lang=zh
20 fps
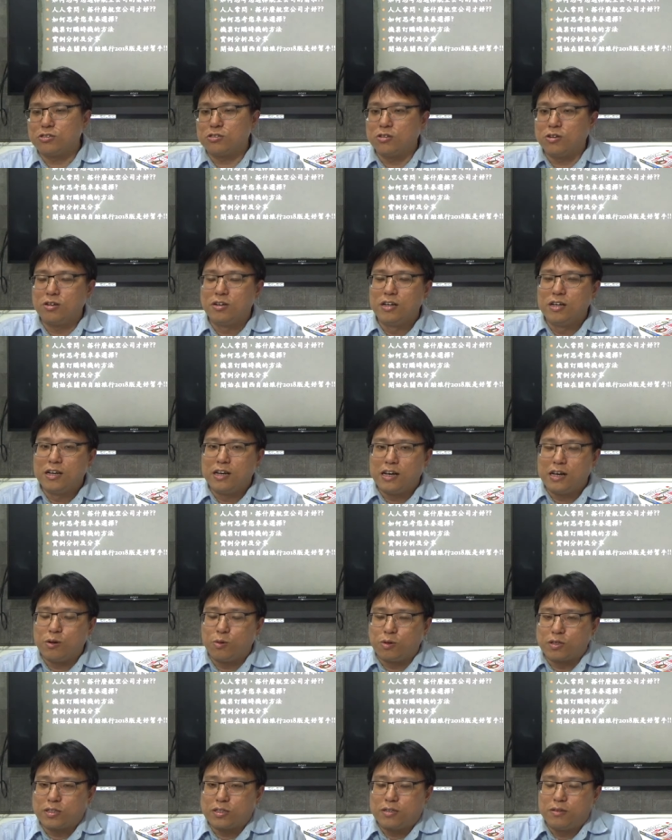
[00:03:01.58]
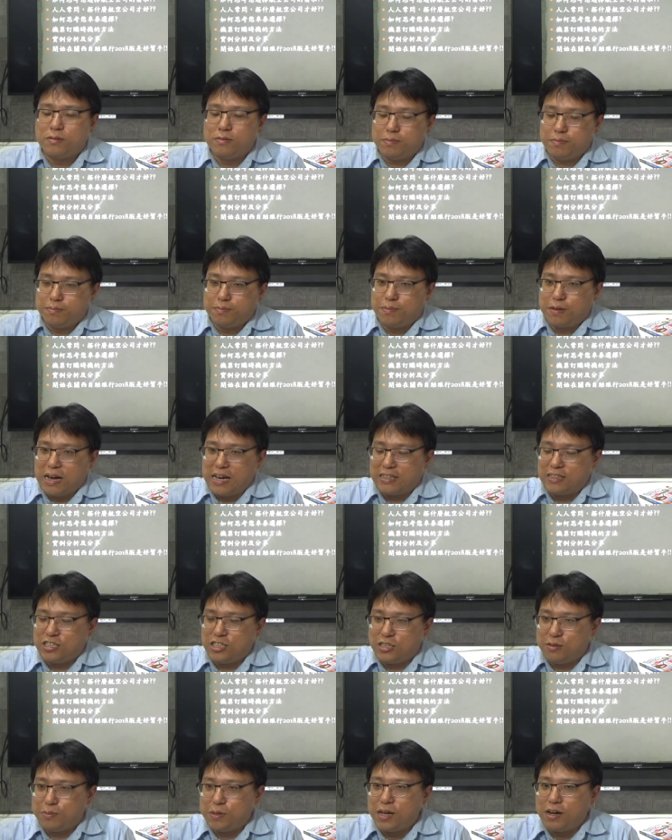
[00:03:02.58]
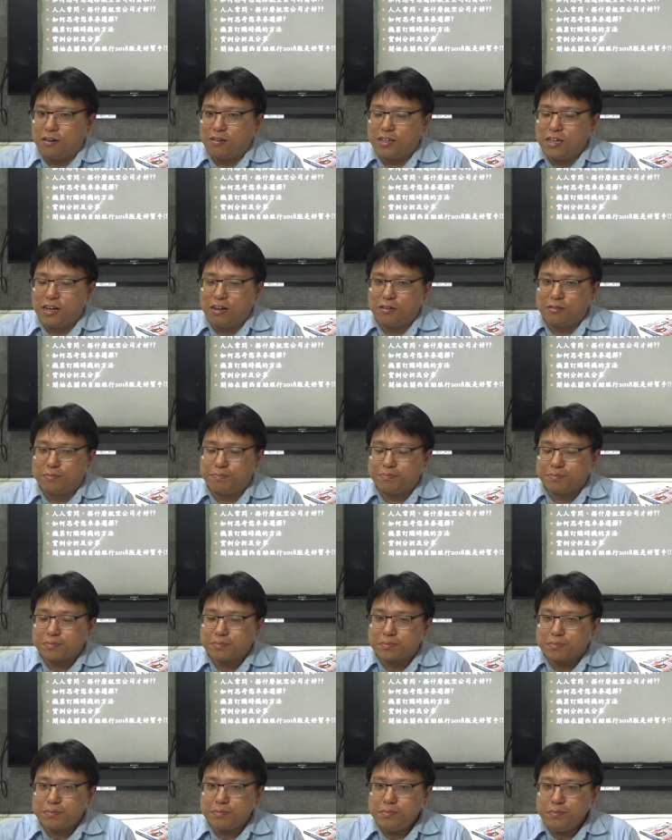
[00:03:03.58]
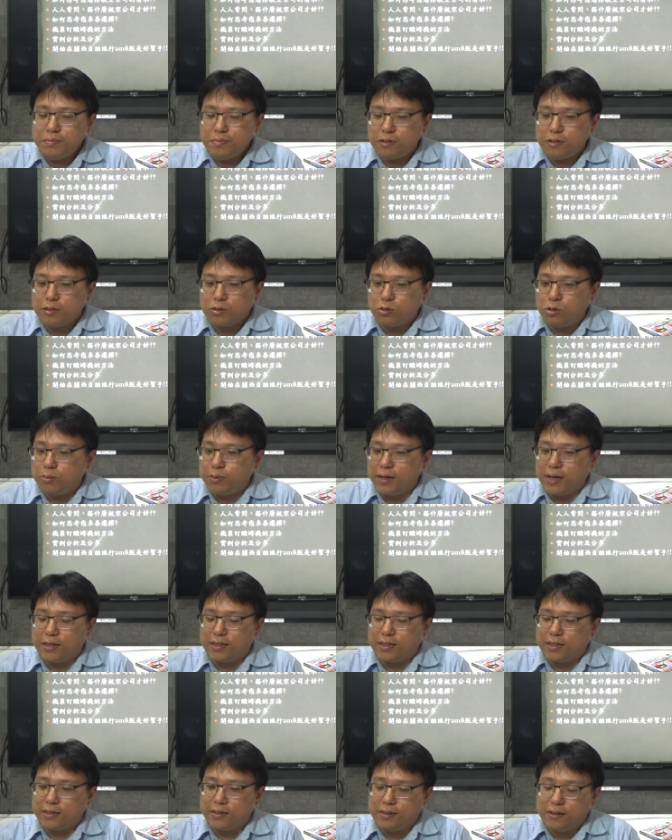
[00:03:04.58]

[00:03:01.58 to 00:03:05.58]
是说，哎，我买机票要多便宜，